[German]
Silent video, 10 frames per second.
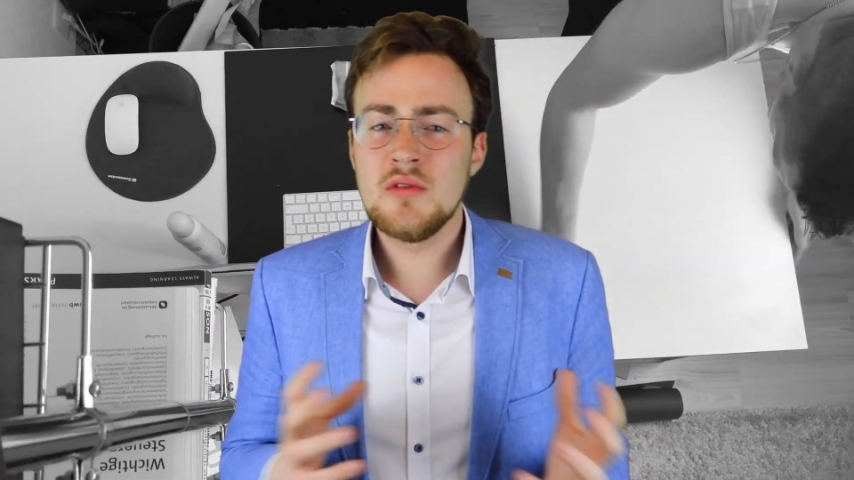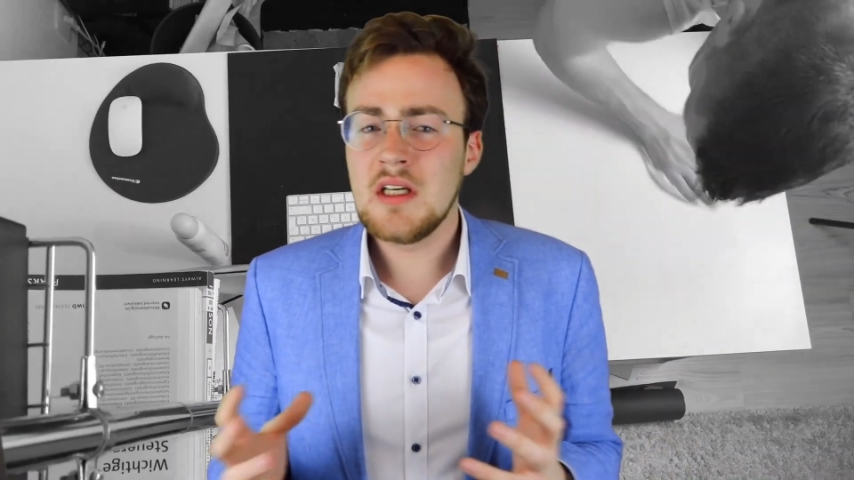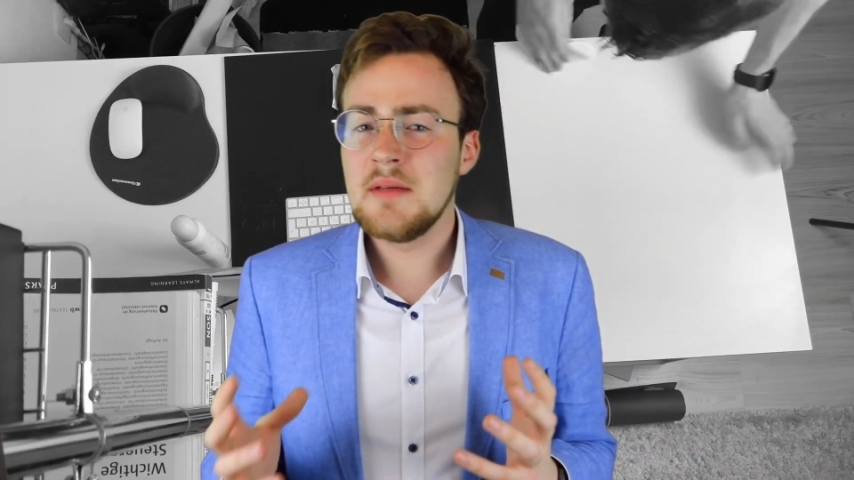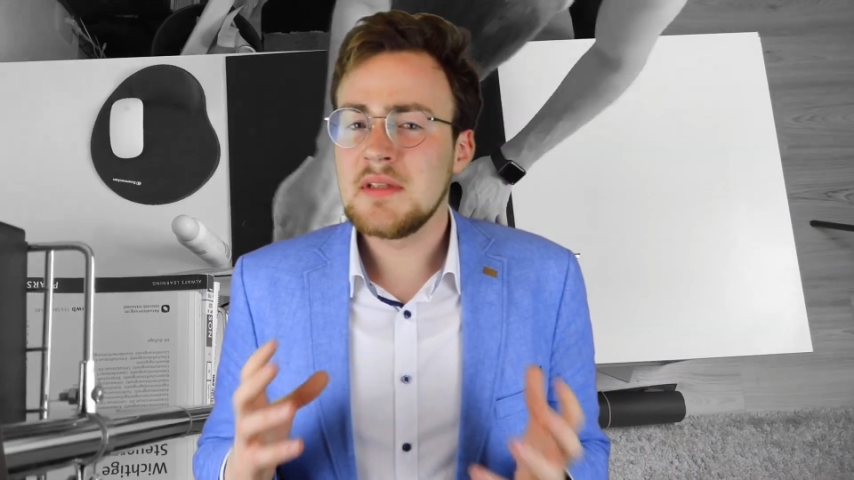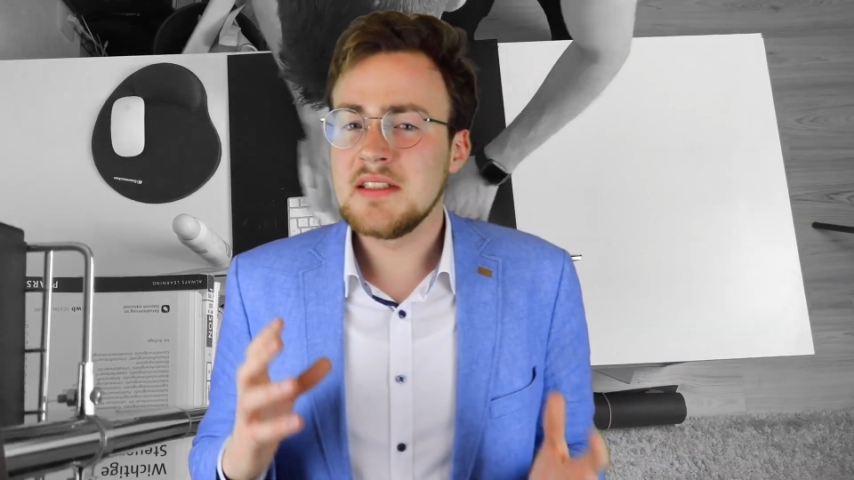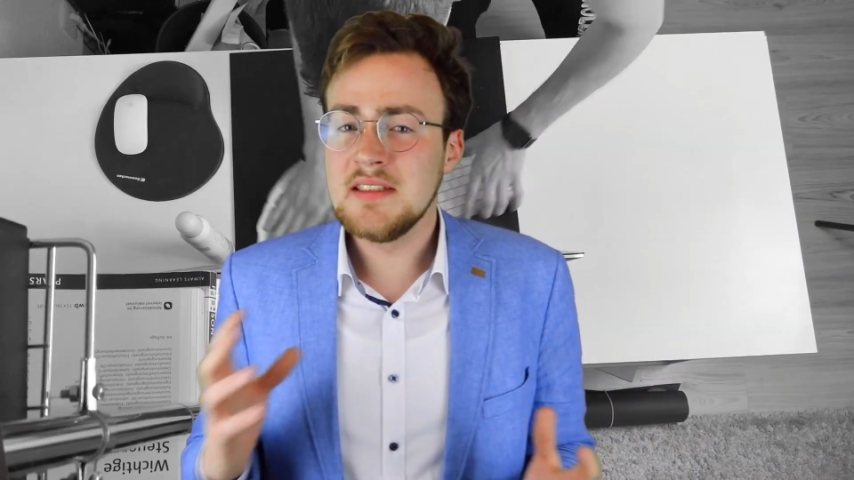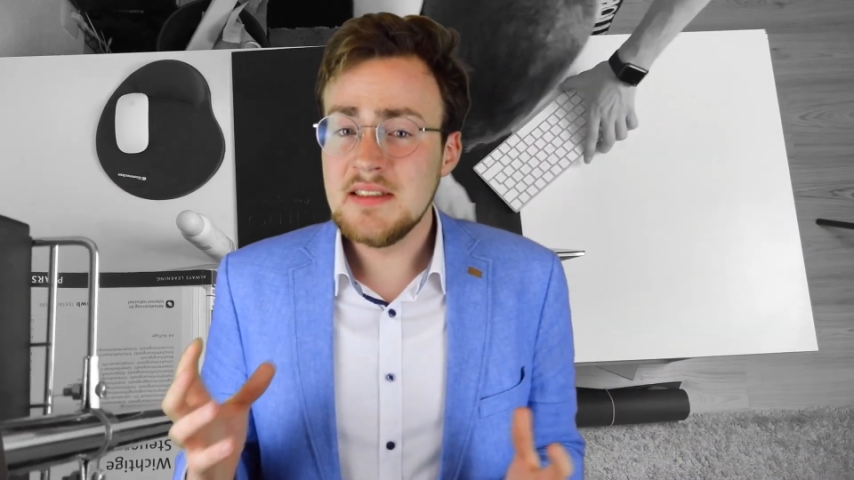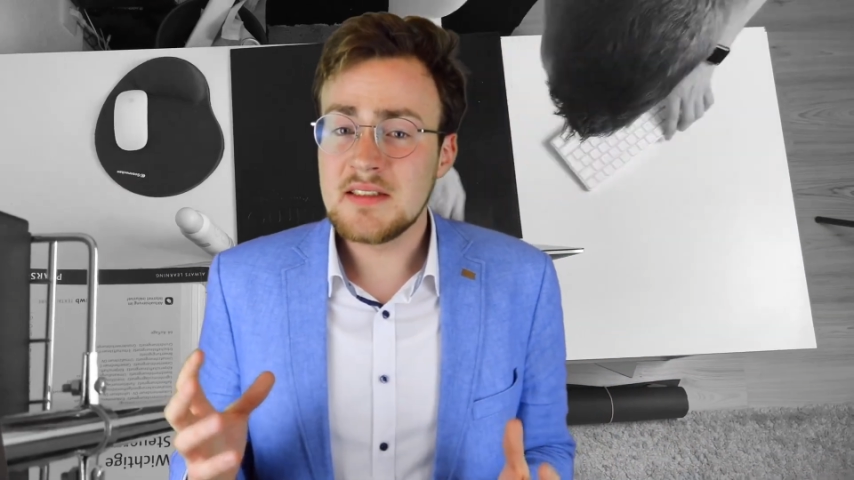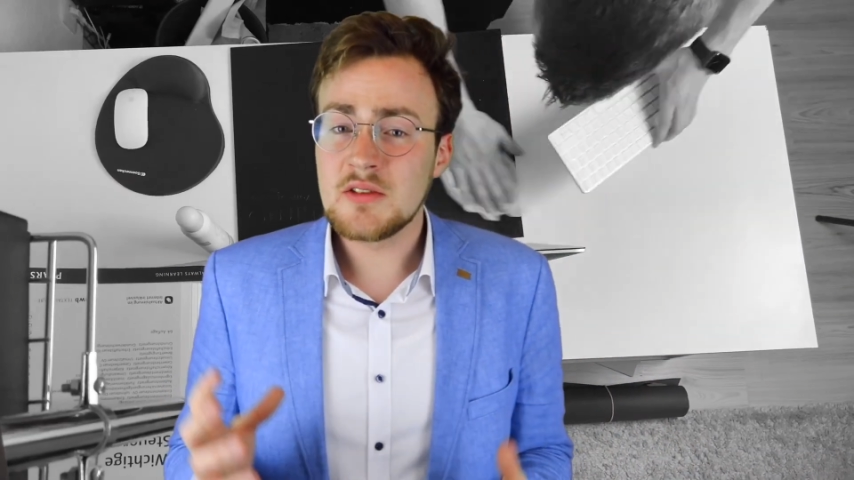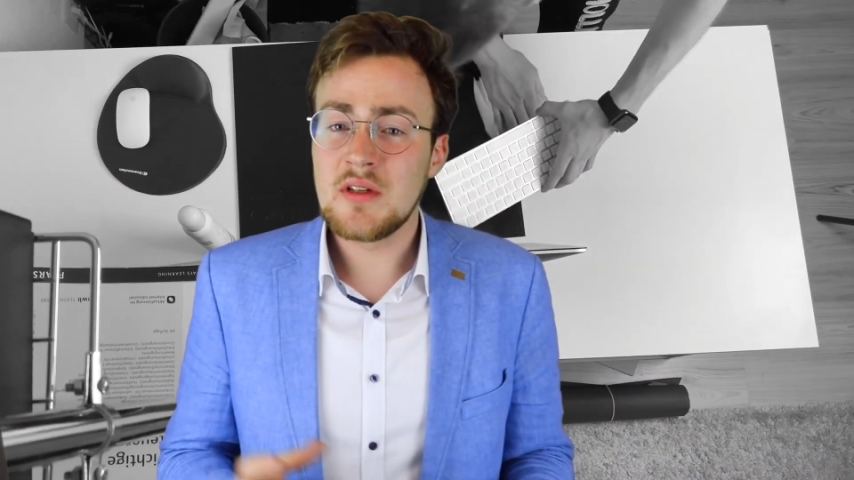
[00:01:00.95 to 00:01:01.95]
Unterhemd da
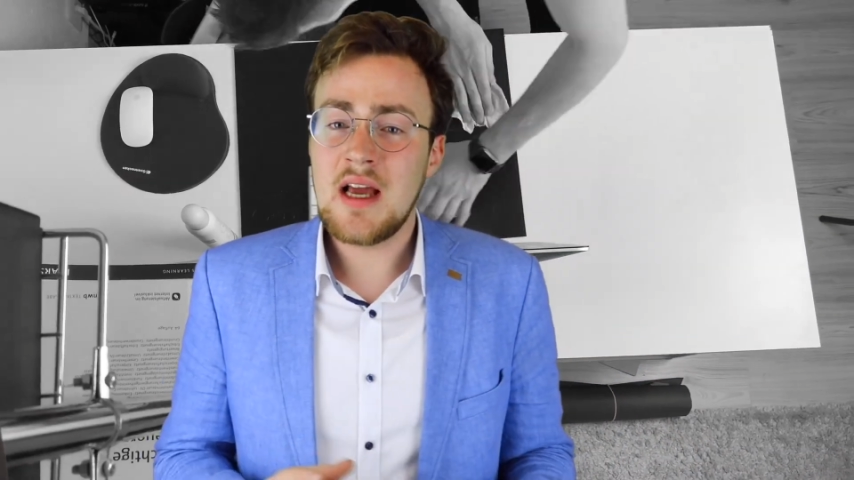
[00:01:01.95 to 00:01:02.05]
sitzt und